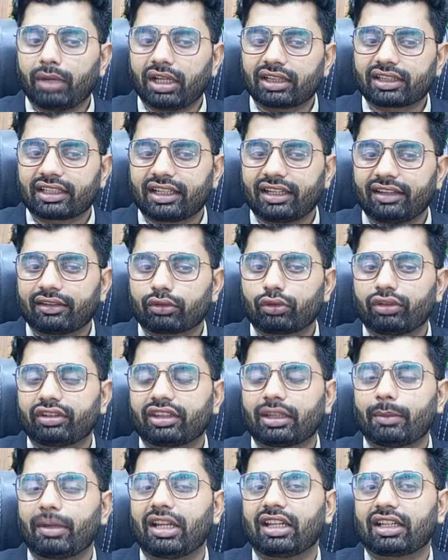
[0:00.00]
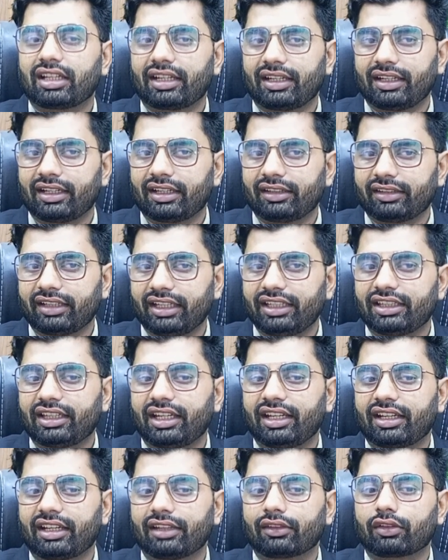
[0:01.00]
बात करें इसको इस्तेमाल करने का सही
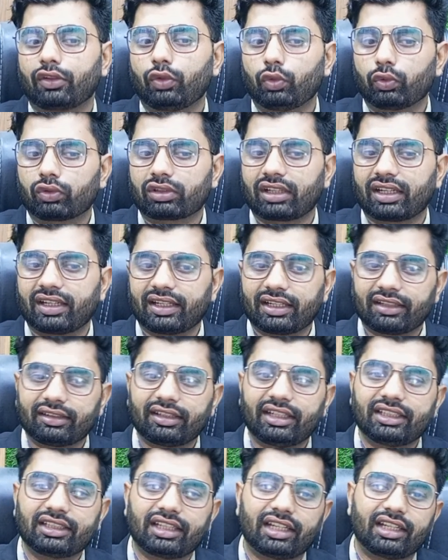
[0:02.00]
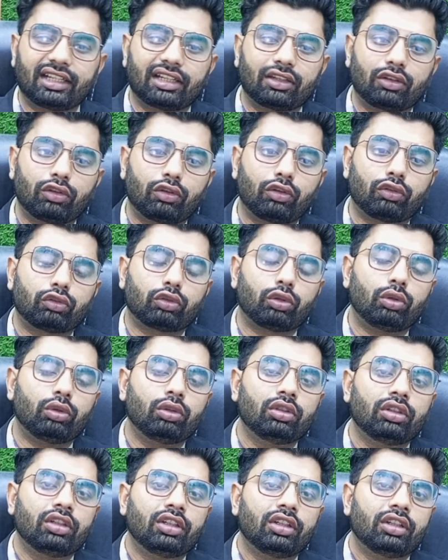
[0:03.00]
तरीका इसको यूज करने का सही तरीका तो दोस्तों
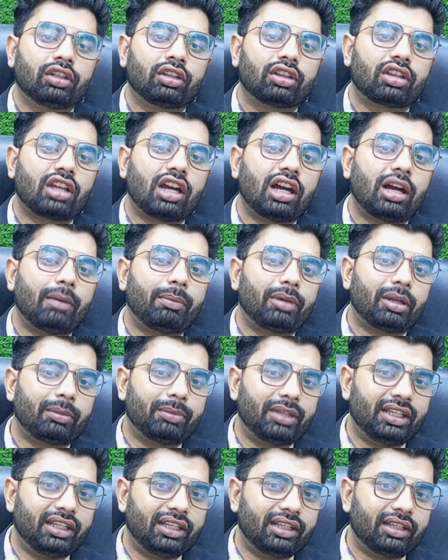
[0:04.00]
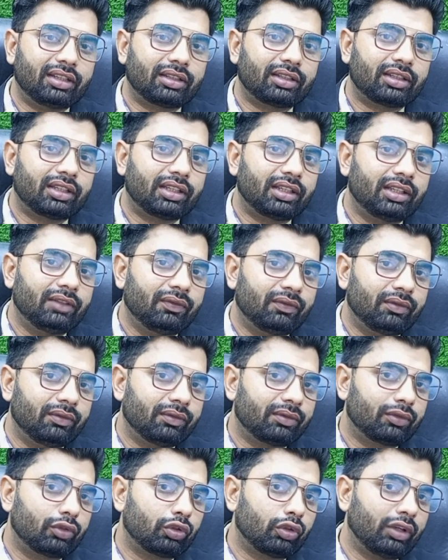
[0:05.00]
जहां पर भी
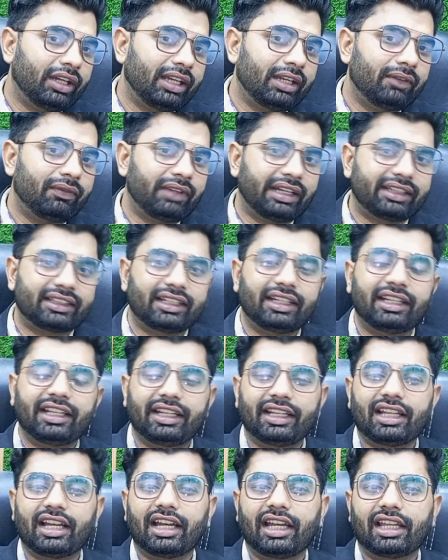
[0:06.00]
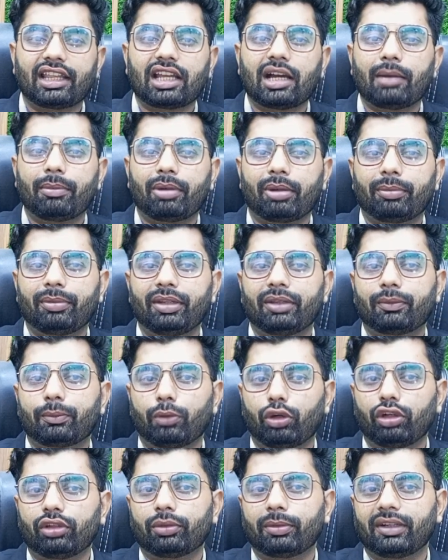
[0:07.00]
जो है इफेक्टेड एरिया है जहां पर भी
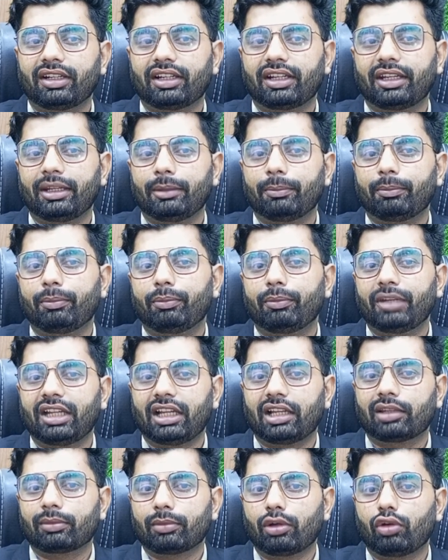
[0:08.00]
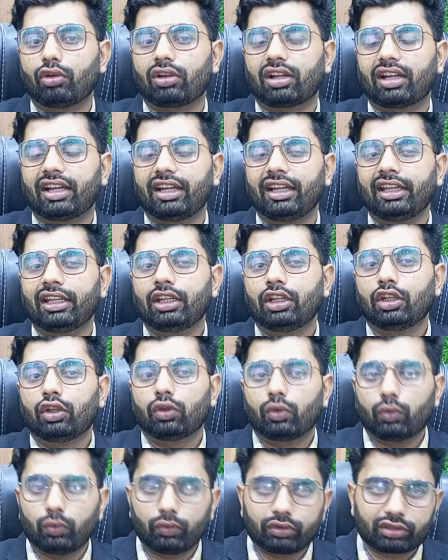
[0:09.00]
स्पॉट्स बन रहे हैं मिलाजमा हो रहा है
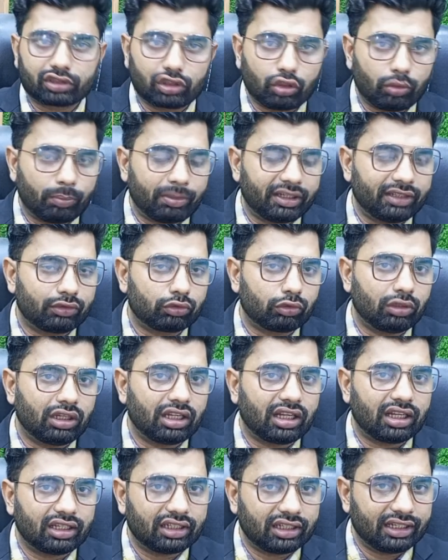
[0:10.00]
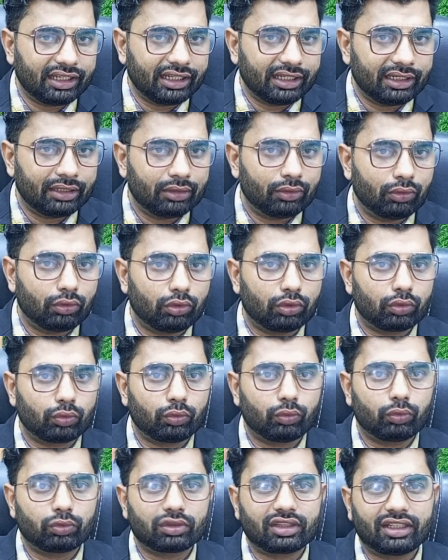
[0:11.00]
उसके ऊपर इसको लगाना है और
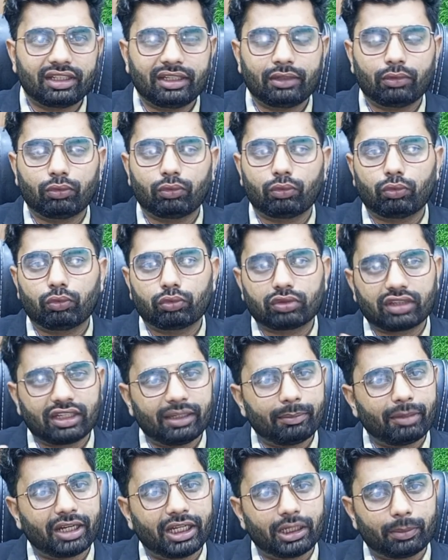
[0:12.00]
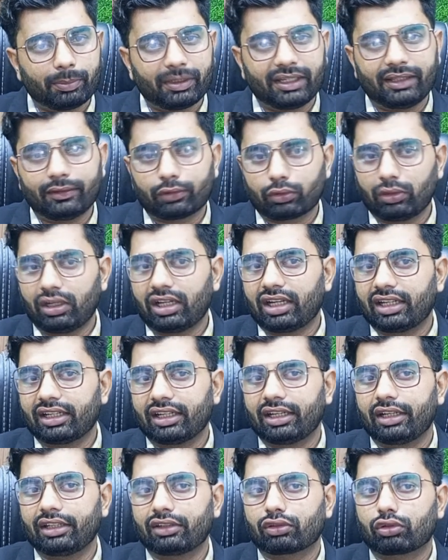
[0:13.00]
उतने उतने पार्ट पर ही इसको
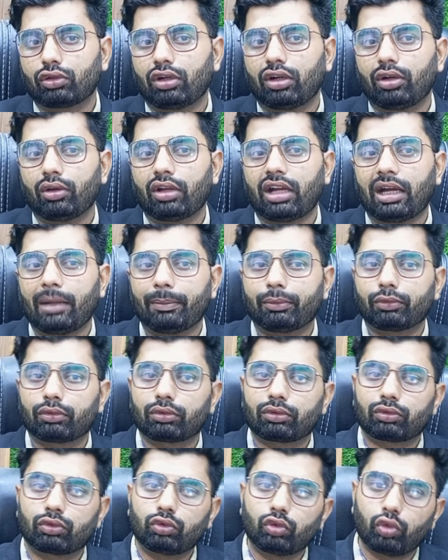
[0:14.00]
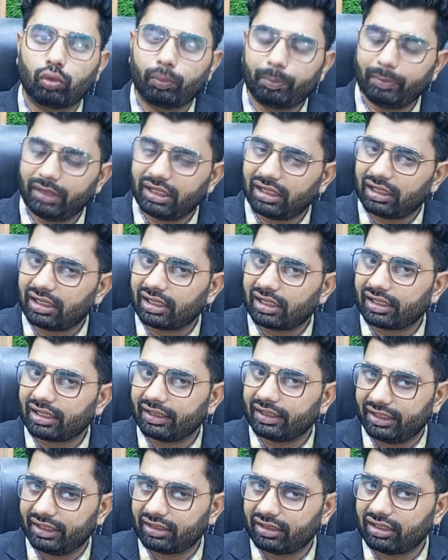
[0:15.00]
लगाना है इसको आप धूप में
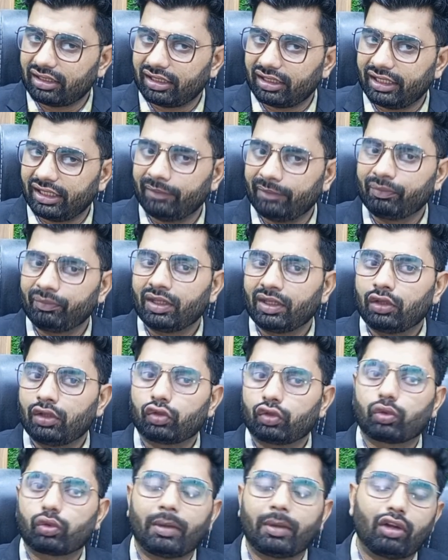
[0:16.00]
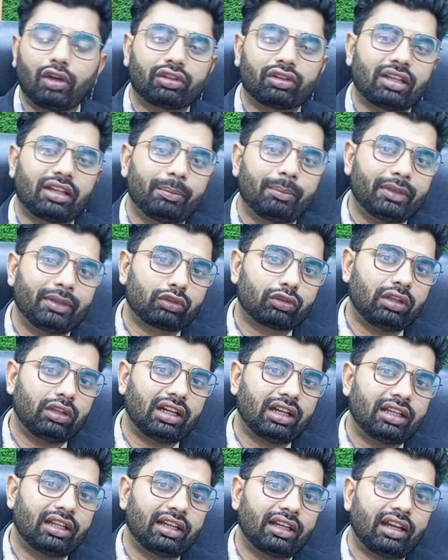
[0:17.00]
लगाकर नहीं जाना है सुबह और शाम में इसको
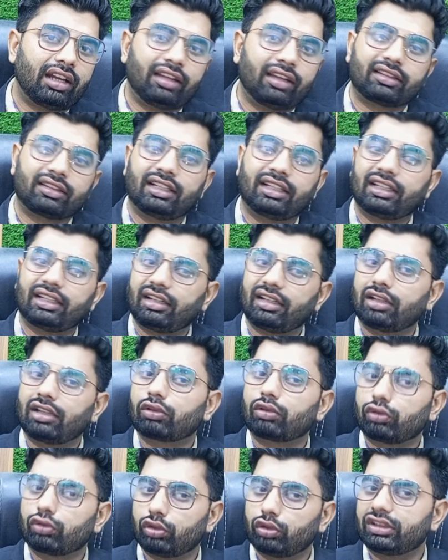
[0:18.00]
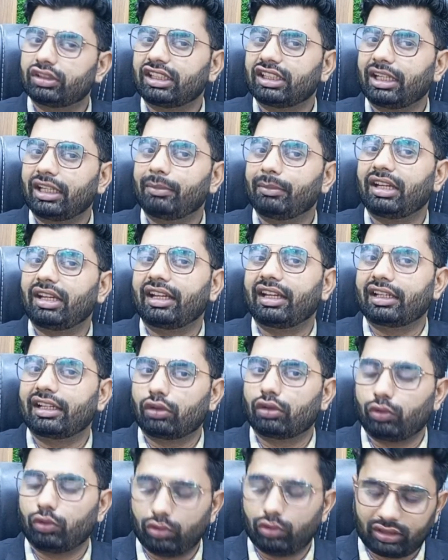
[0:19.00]
लगाना है खास करके रात को सोते टाइम
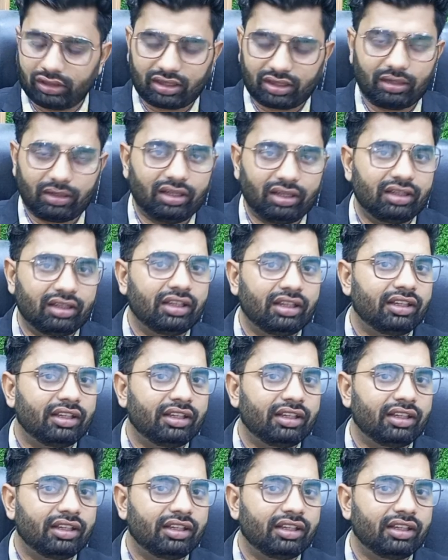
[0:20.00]
लगाएंगे तो और अच्छा